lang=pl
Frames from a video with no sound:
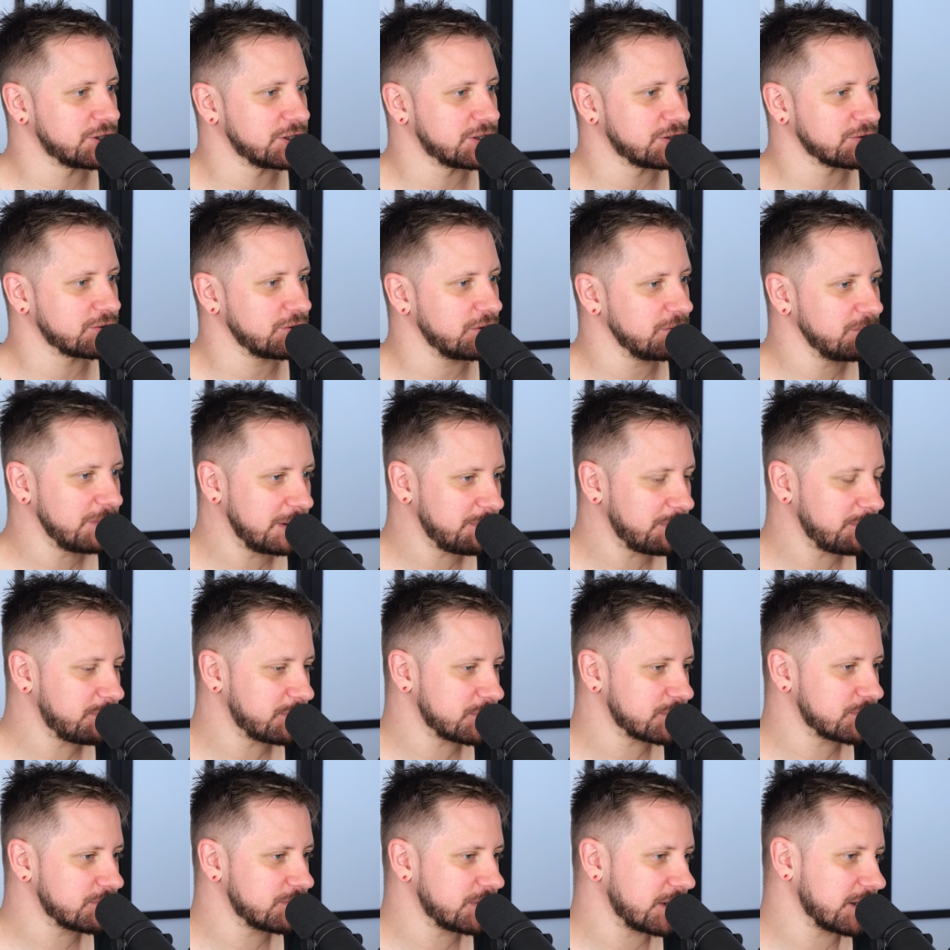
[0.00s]
czy coś. On ma po
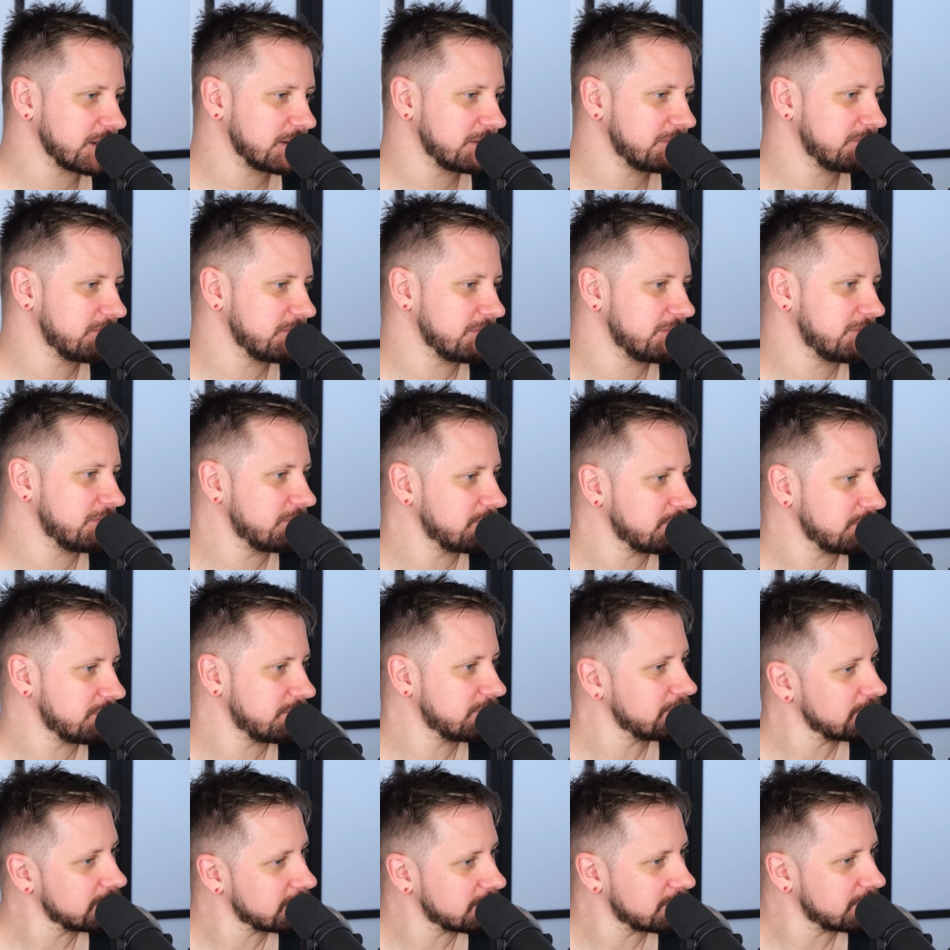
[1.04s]
prostu tak,
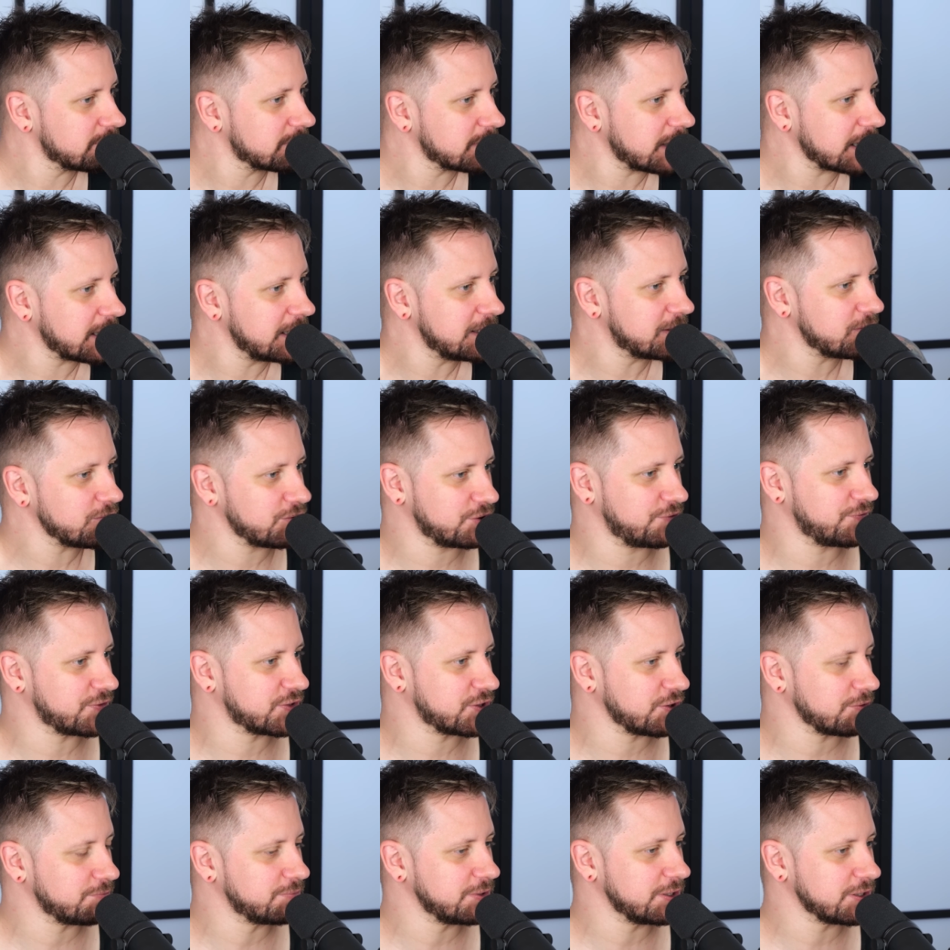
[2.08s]
takie coś w
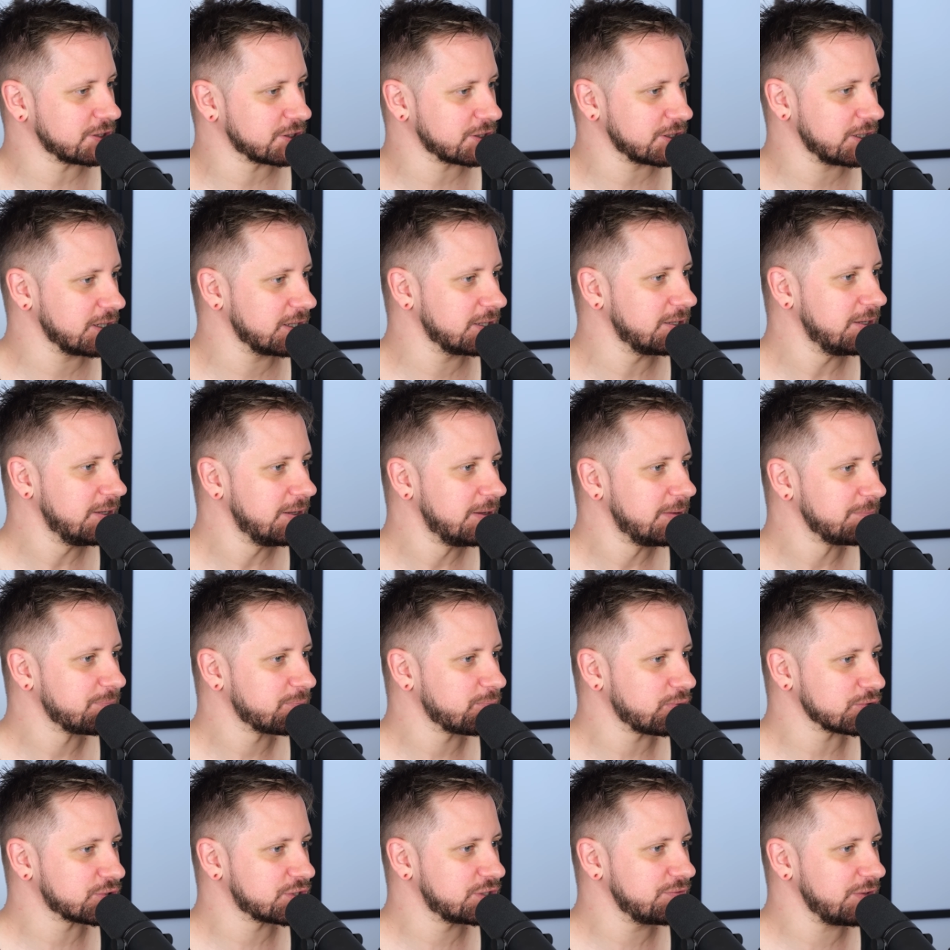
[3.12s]
sobie, że
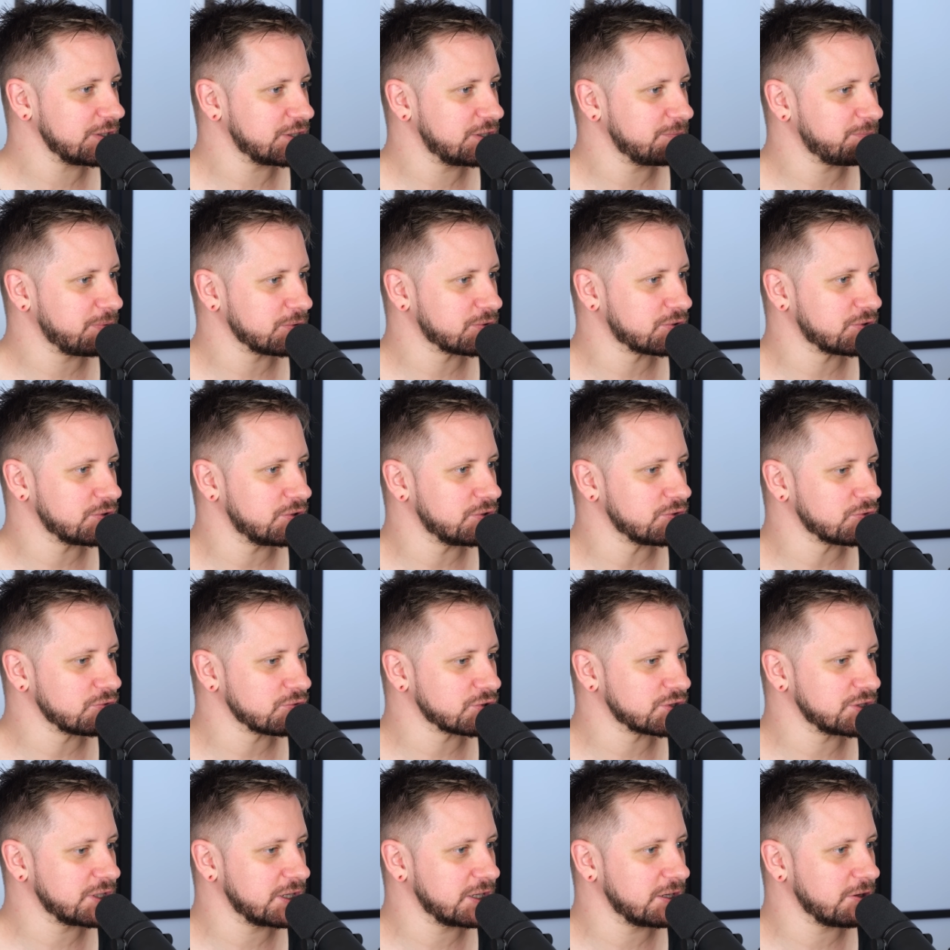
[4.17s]
podszywa się pod
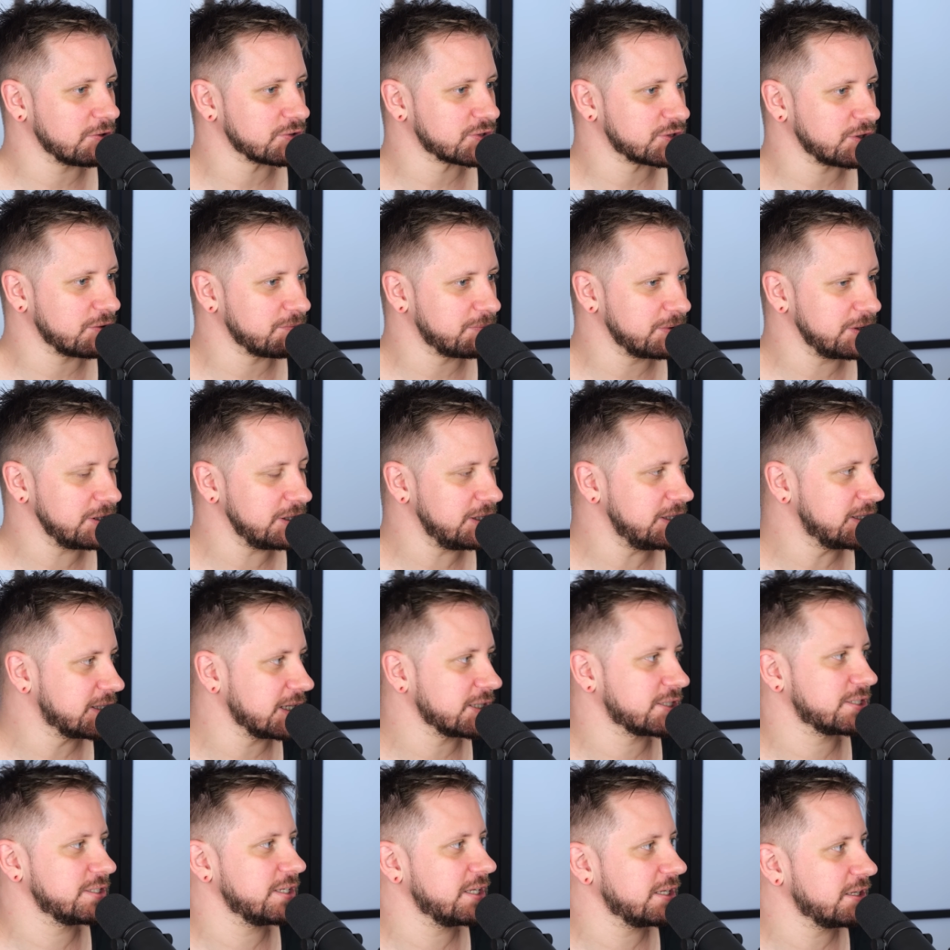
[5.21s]
różne osoby i
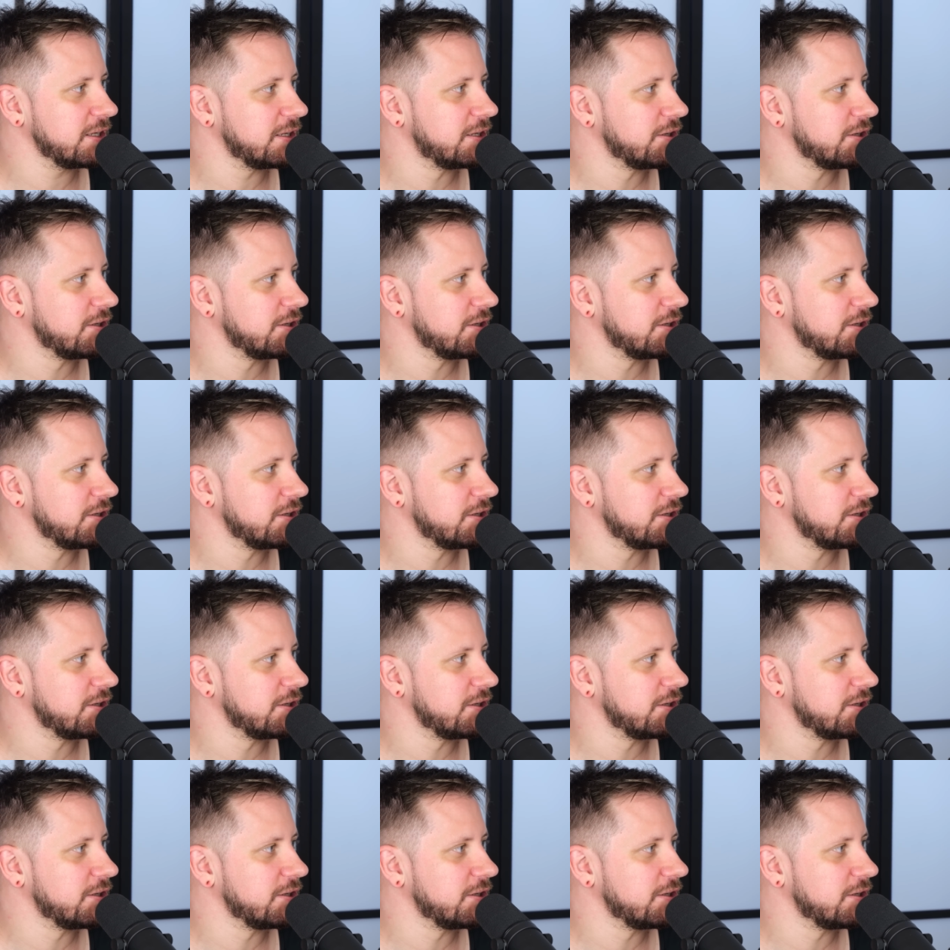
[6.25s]
zaczyna